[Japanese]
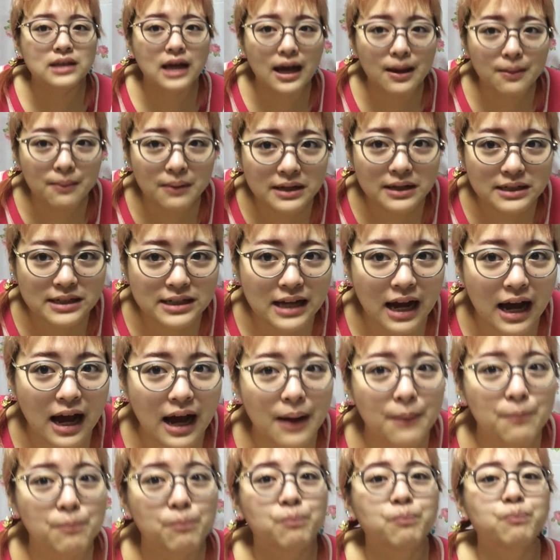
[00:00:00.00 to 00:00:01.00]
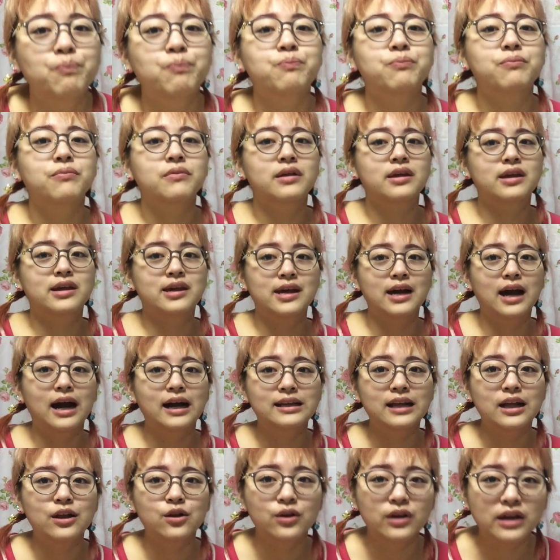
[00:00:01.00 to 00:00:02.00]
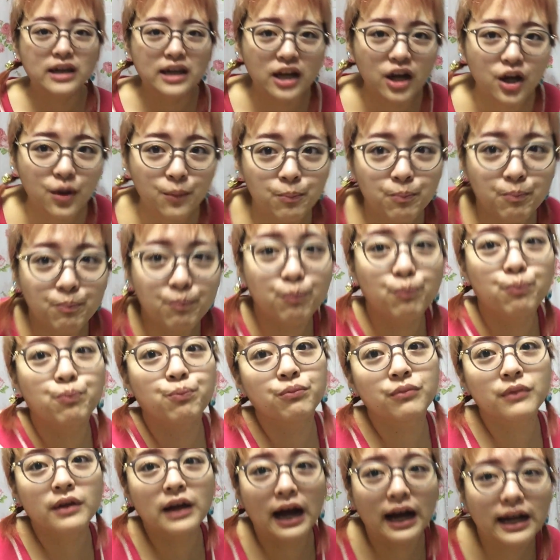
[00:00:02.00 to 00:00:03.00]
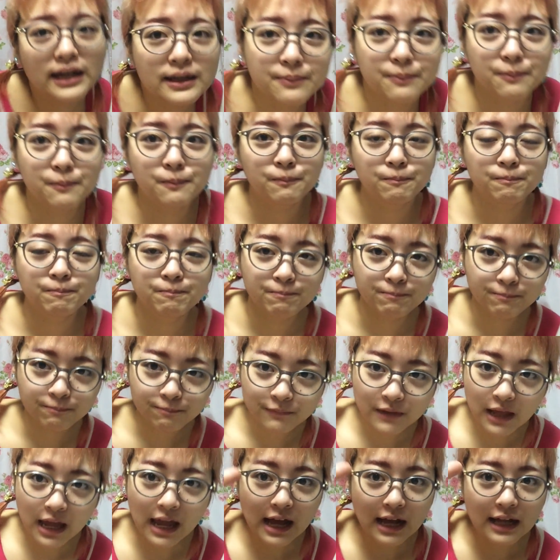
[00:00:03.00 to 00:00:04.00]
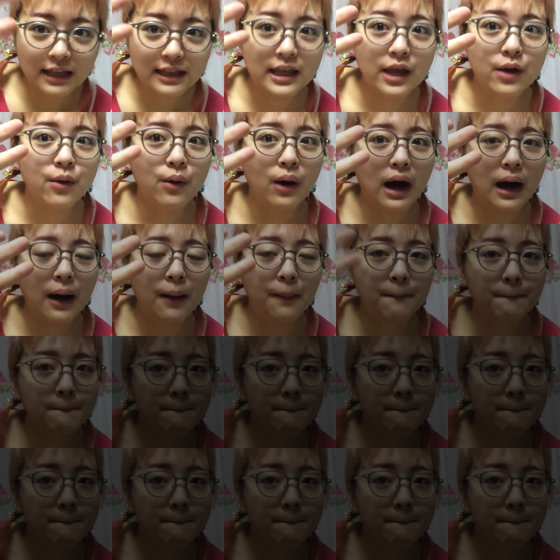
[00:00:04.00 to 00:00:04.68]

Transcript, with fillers: ざいました。気合で乗り切るはい。では。